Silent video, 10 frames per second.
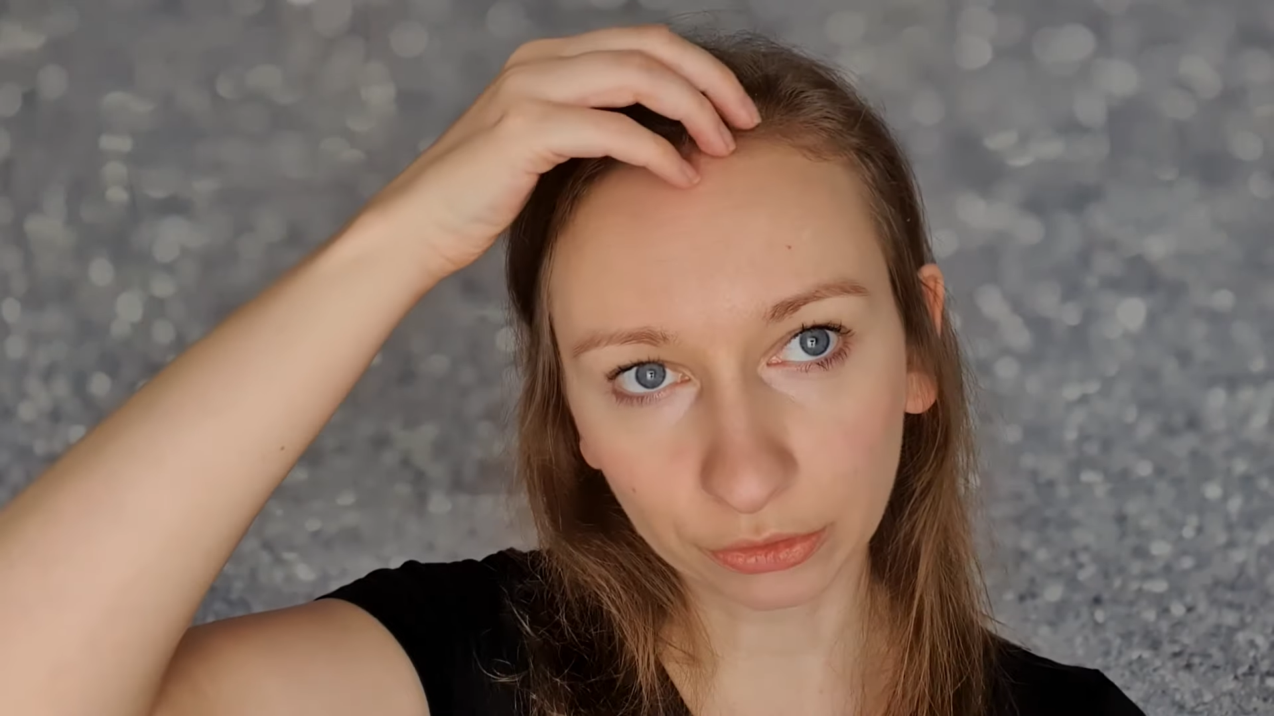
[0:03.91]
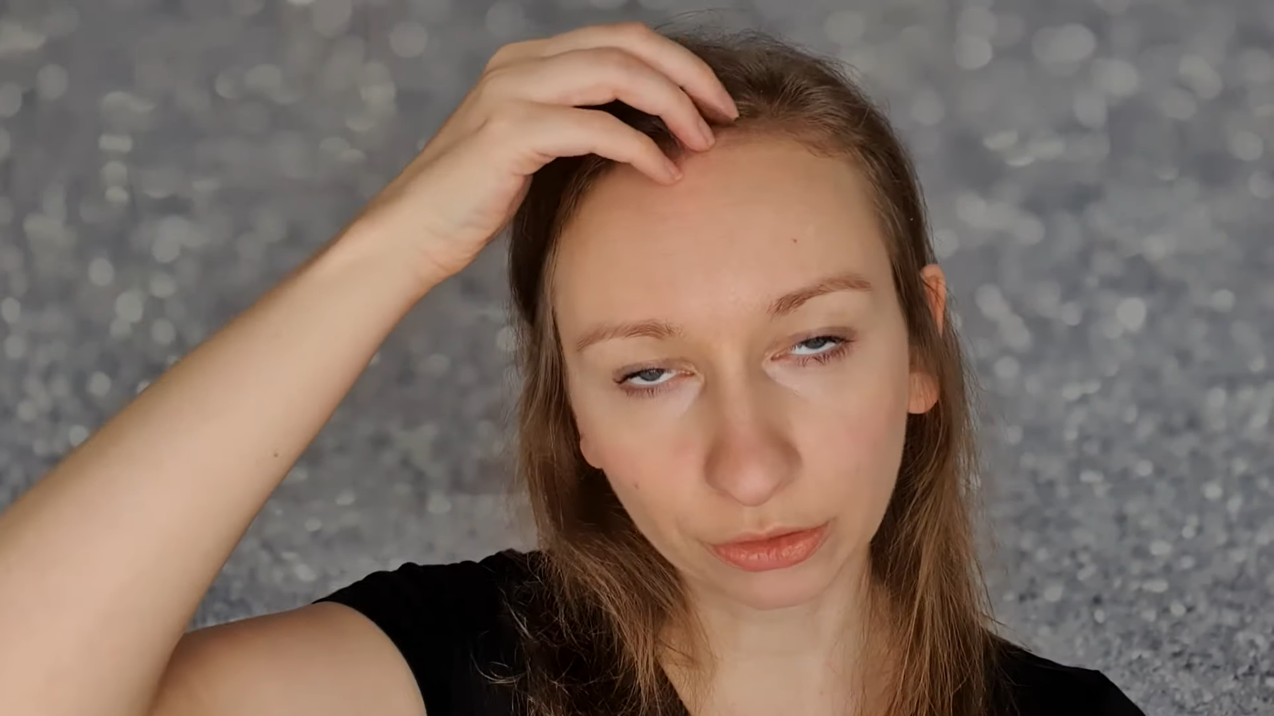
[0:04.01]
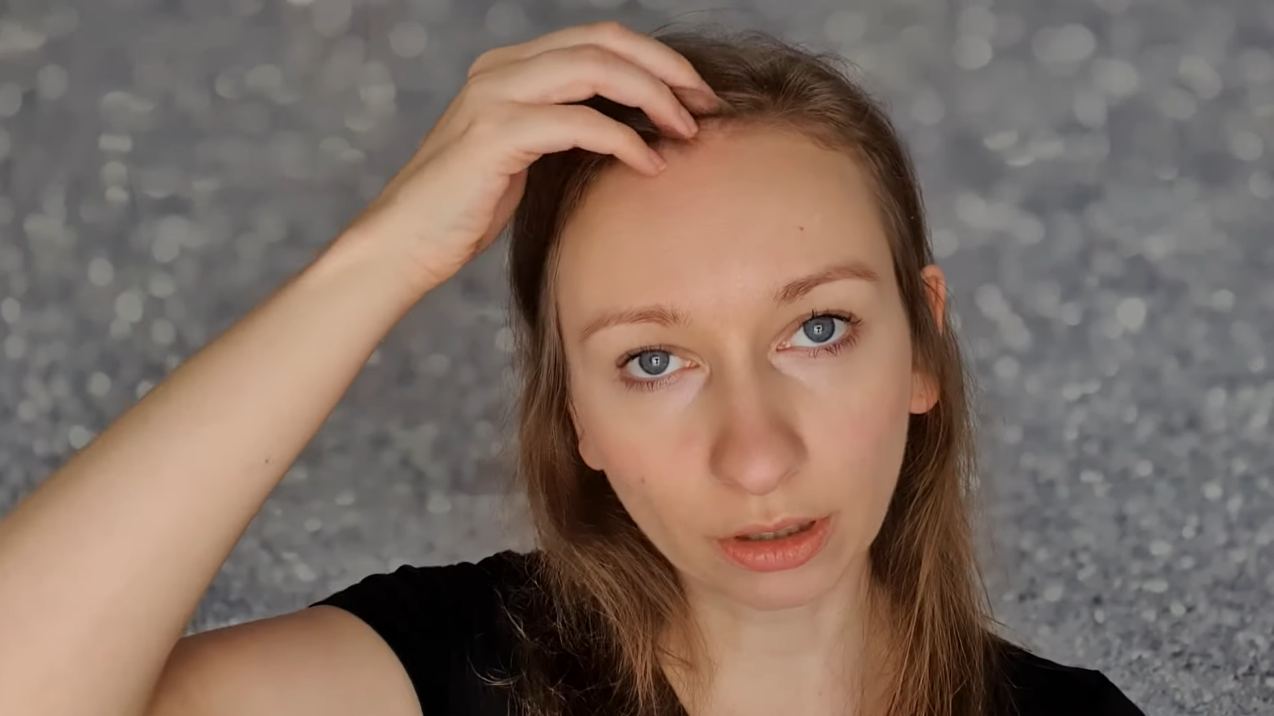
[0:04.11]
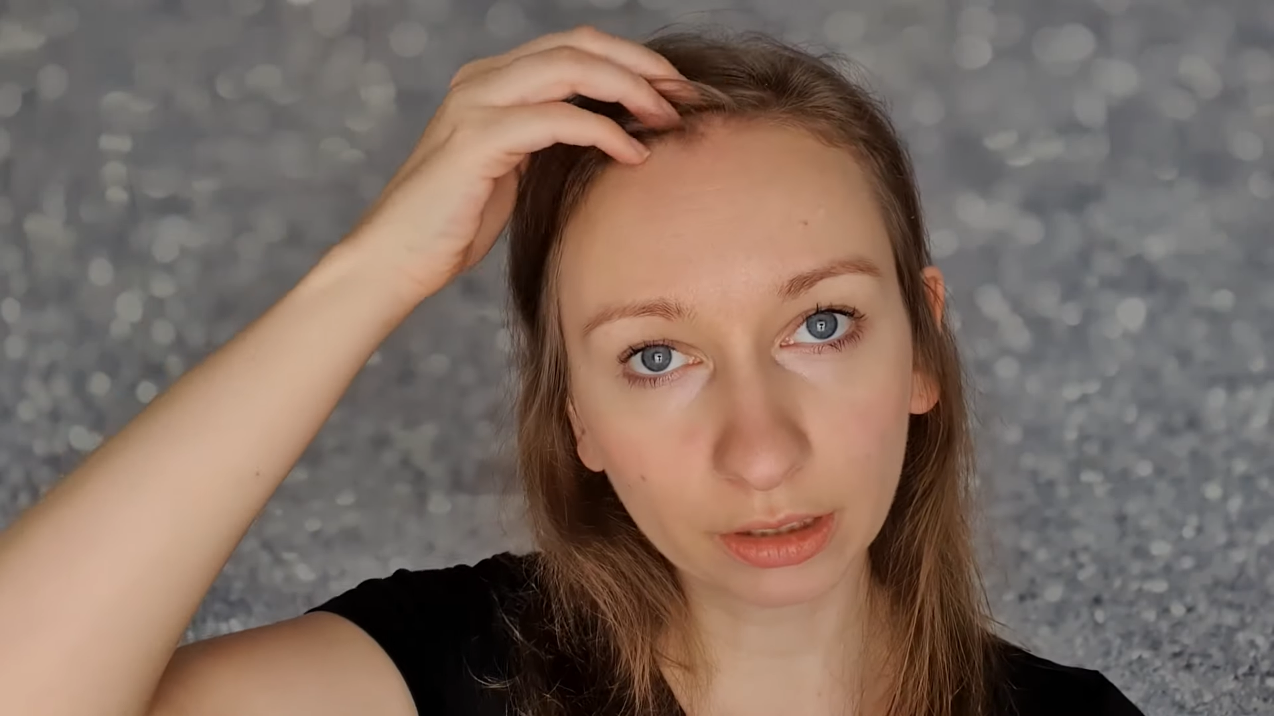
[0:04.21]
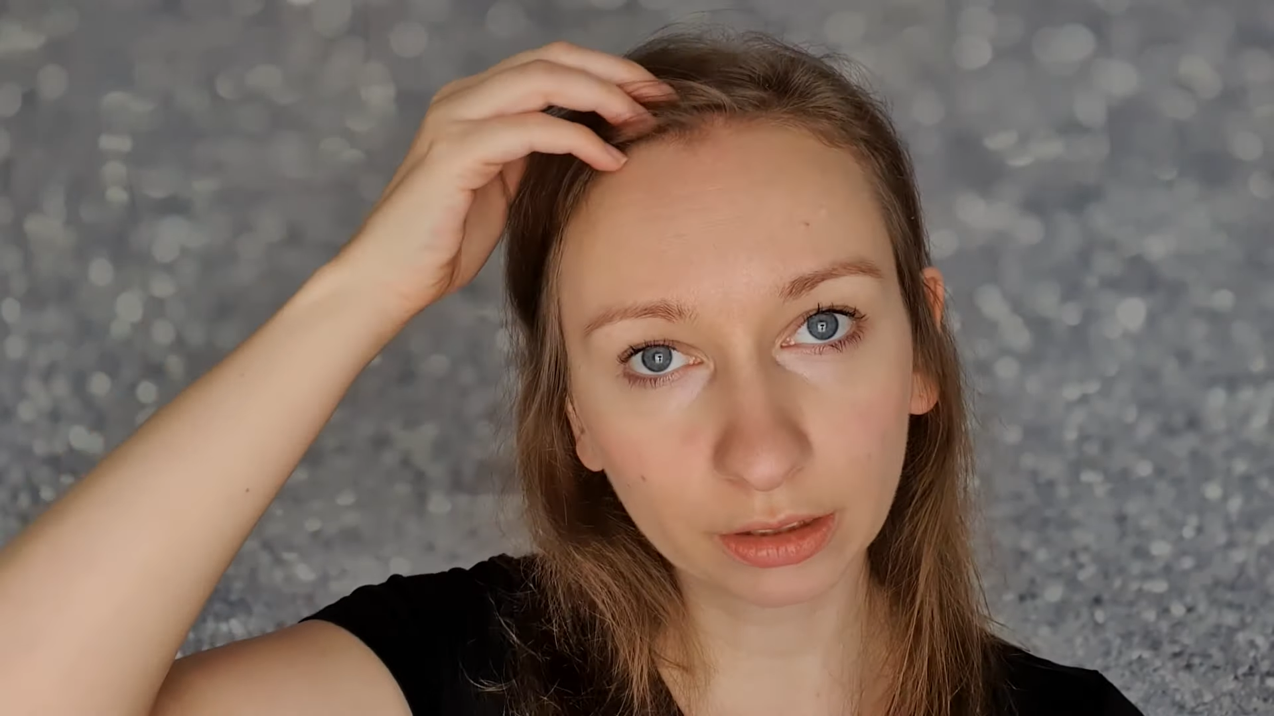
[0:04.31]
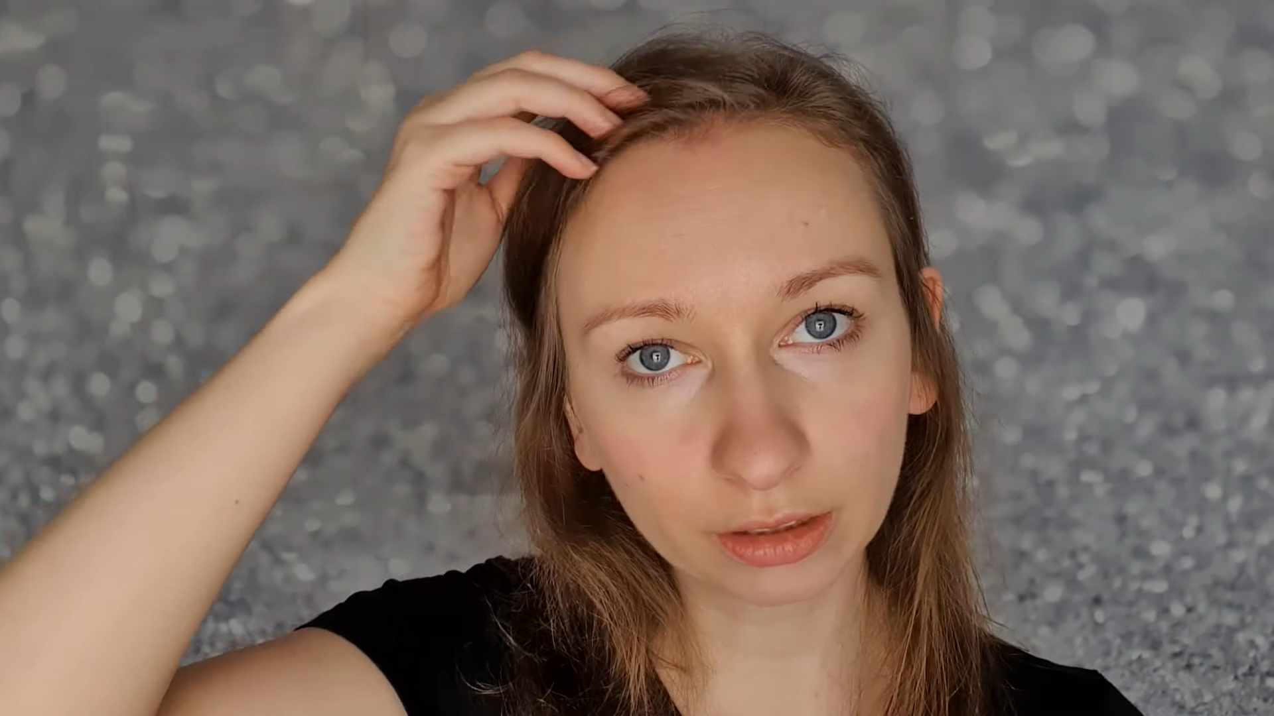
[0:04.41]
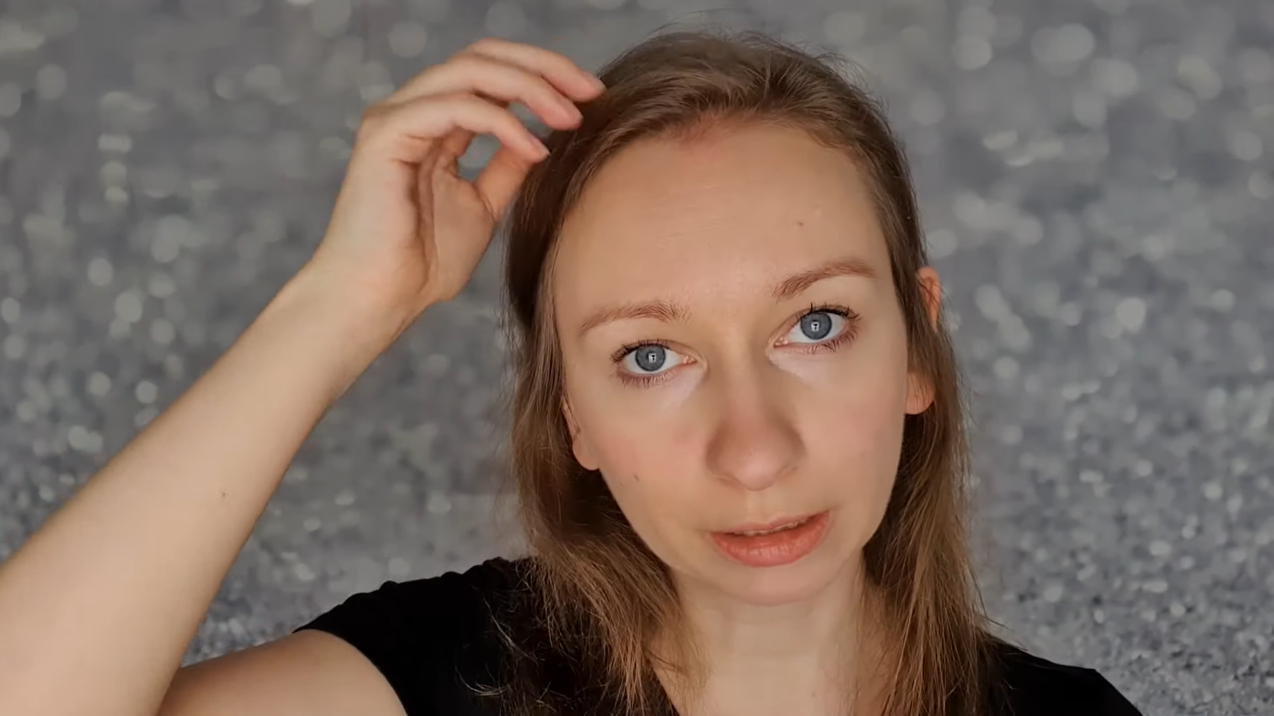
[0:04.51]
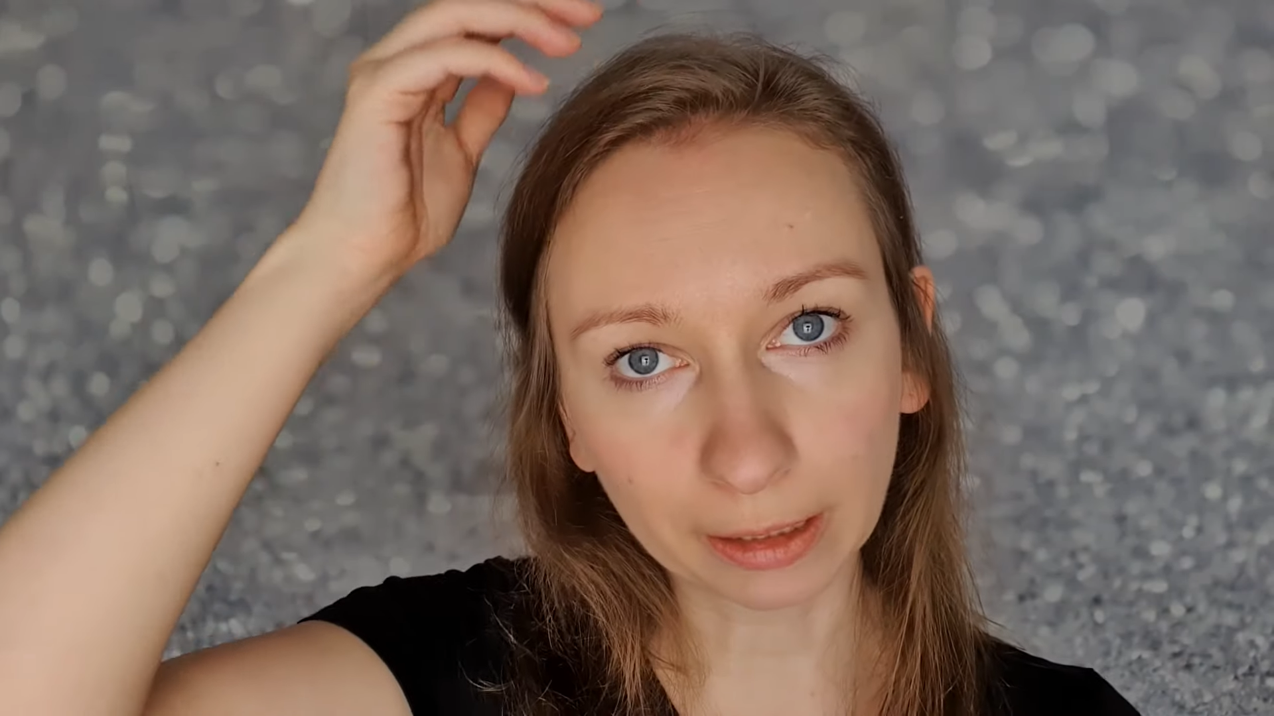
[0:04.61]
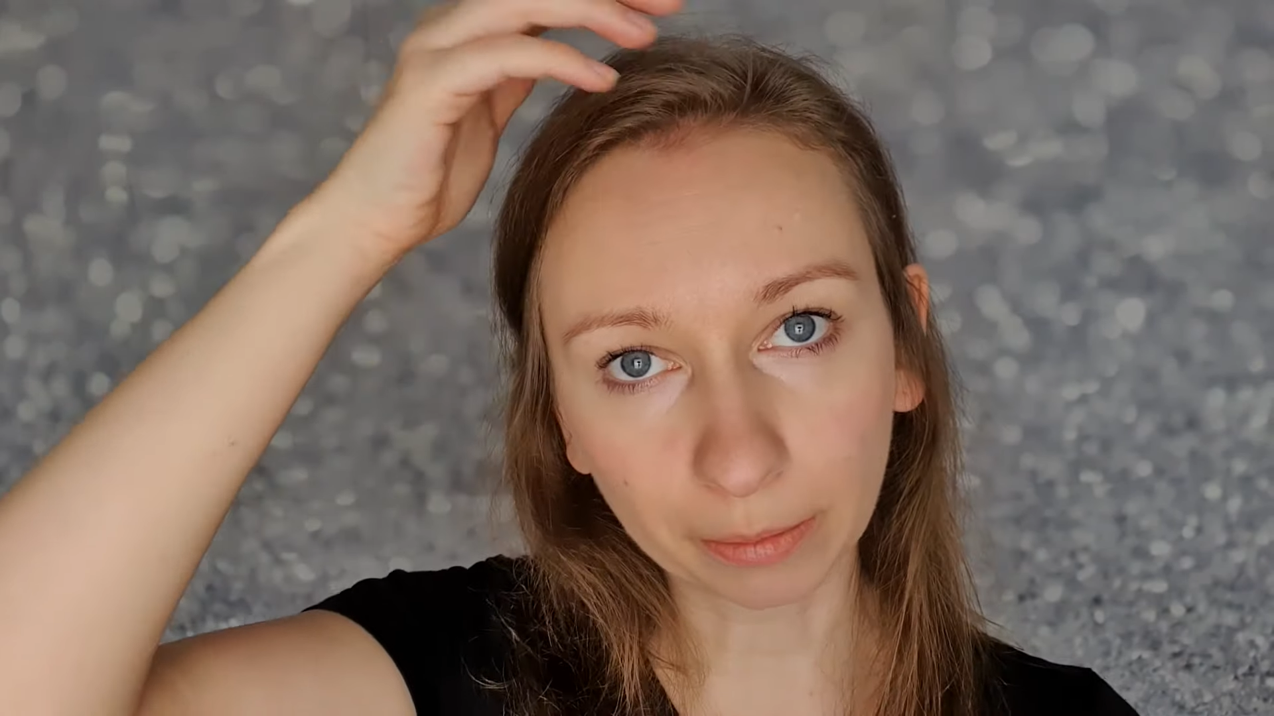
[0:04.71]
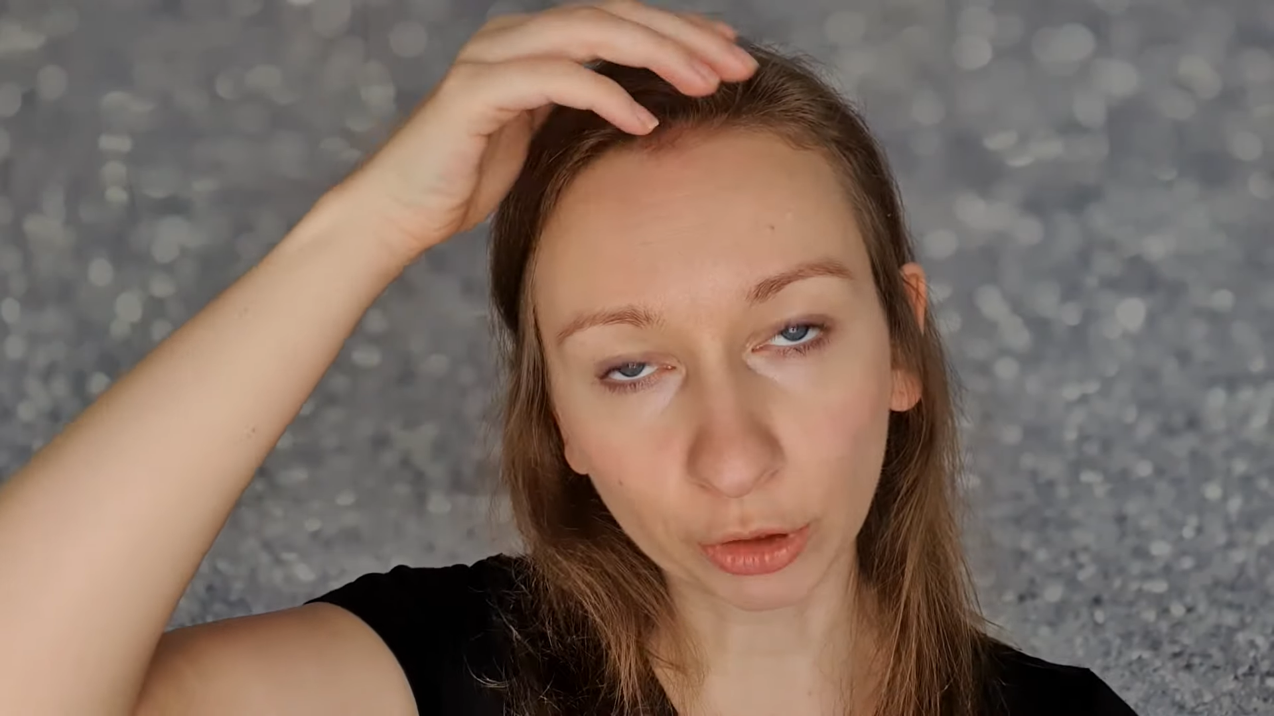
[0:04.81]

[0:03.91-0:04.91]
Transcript: vorne ähm,